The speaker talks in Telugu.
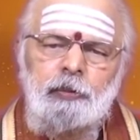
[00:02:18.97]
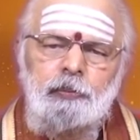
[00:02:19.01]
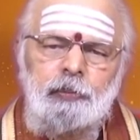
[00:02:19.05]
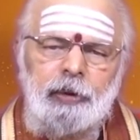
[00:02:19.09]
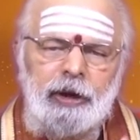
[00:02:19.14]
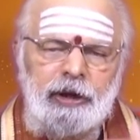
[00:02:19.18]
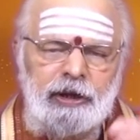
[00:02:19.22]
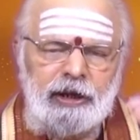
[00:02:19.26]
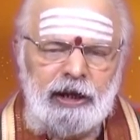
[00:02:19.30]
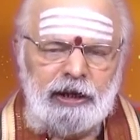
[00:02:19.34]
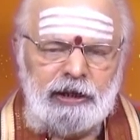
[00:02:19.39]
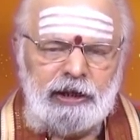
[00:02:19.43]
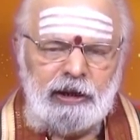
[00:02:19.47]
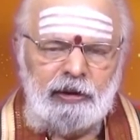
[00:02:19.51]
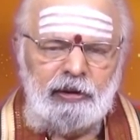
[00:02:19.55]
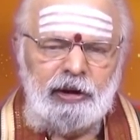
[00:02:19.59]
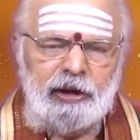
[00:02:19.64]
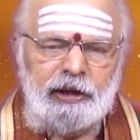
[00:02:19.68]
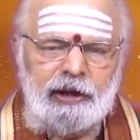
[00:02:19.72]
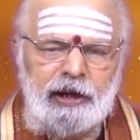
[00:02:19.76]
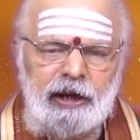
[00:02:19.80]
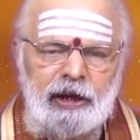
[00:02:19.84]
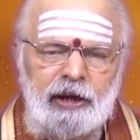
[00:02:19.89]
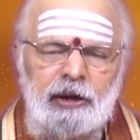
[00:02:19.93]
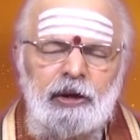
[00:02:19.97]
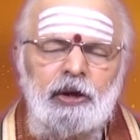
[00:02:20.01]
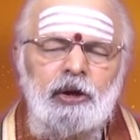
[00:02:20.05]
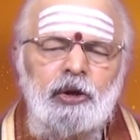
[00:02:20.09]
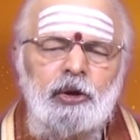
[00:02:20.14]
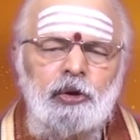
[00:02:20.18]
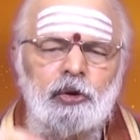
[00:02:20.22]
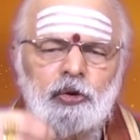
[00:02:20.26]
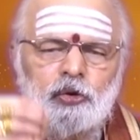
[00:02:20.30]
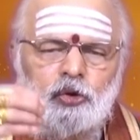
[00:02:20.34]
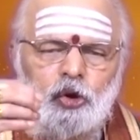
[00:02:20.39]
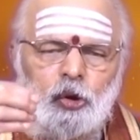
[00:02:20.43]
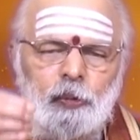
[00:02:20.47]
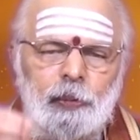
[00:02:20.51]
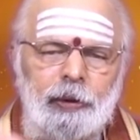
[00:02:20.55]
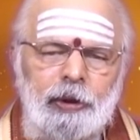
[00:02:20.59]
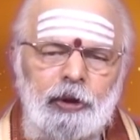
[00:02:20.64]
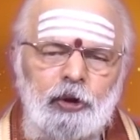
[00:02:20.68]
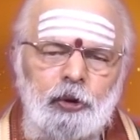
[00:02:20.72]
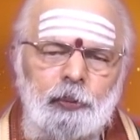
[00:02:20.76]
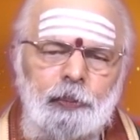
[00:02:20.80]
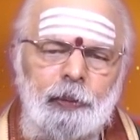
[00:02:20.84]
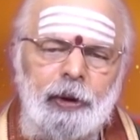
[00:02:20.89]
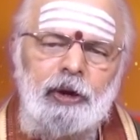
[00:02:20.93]
పనిచేసే వాళ్ళకి ఇంకో పది
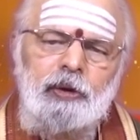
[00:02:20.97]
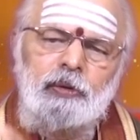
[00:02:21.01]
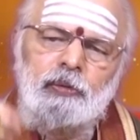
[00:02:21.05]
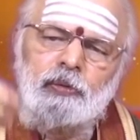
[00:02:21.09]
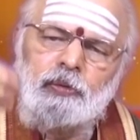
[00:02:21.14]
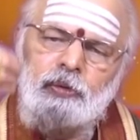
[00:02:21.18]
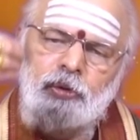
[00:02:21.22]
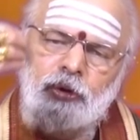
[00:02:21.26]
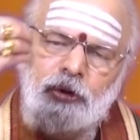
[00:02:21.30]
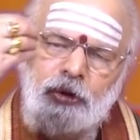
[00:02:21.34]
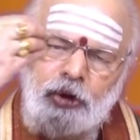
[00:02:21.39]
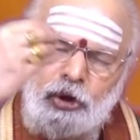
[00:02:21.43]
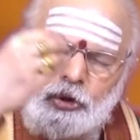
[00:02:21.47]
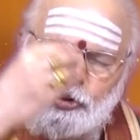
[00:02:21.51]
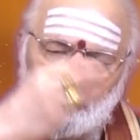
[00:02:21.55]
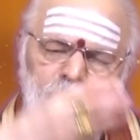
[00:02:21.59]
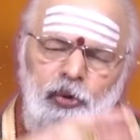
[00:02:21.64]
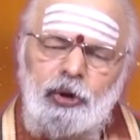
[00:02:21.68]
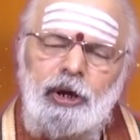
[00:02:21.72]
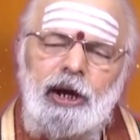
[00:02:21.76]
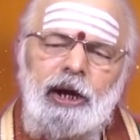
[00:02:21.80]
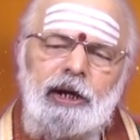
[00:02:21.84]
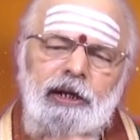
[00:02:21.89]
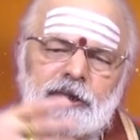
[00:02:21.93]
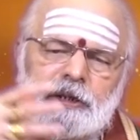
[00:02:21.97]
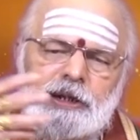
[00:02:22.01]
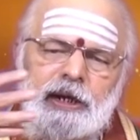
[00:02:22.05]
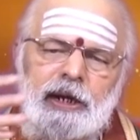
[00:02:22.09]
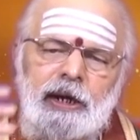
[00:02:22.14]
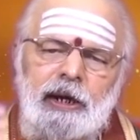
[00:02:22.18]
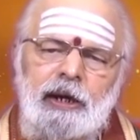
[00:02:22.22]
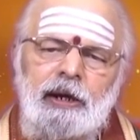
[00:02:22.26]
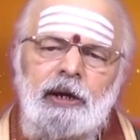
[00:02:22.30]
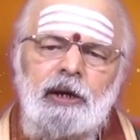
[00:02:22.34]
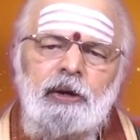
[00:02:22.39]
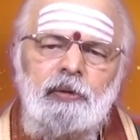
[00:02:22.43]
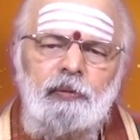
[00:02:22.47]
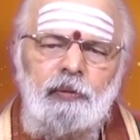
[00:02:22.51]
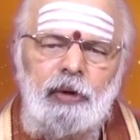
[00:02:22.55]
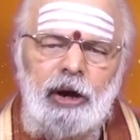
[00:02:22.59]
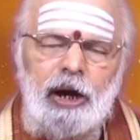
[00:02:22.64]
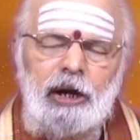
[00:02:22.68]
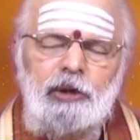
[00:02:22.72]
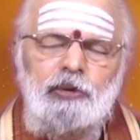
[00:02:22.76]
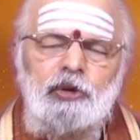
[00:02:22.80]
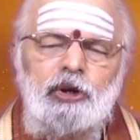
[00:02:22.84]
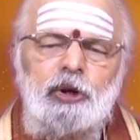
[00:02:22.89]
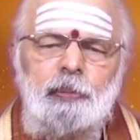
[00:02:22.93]
రూపాయలు ఎక్కువగా ఇచ్చి
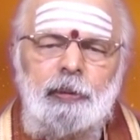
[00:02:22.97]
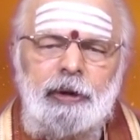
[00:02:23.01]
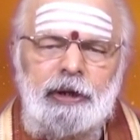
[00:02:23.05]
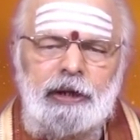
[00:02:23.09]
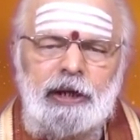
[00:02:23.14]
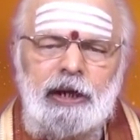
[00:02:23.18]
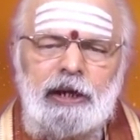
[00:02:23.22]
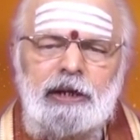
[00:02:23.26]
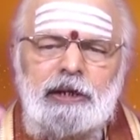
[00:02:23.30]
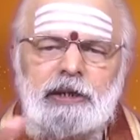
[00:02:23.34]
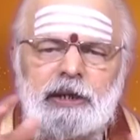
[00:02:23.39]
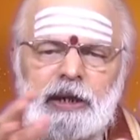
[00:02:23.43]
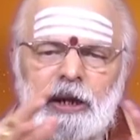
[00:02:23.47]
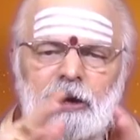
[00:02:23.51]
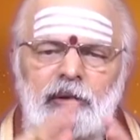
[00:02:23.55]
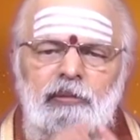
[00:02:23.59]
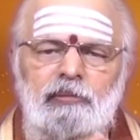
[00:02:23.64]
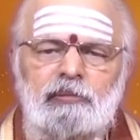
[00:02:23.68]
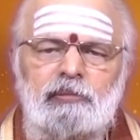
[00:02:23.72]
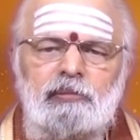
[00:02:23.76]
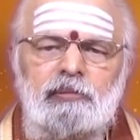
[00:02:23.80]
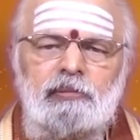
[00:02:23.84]
వాళ్ళతో పనిచేయిస్తారు